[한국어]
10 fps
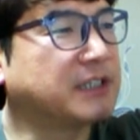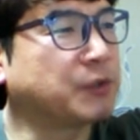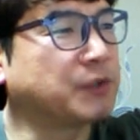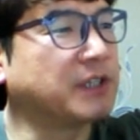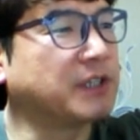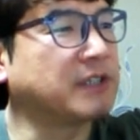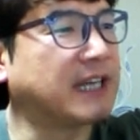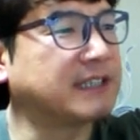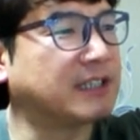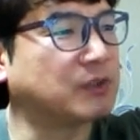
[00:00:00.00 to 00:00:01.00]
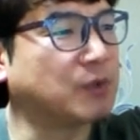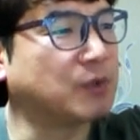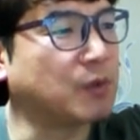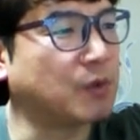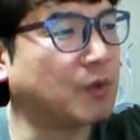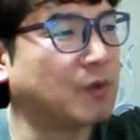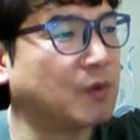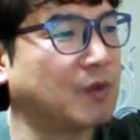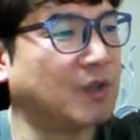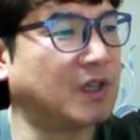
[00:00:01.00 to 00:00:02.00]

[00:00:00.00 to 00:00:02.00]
적용되어 나간다는 거죠. 거꾸로. 예.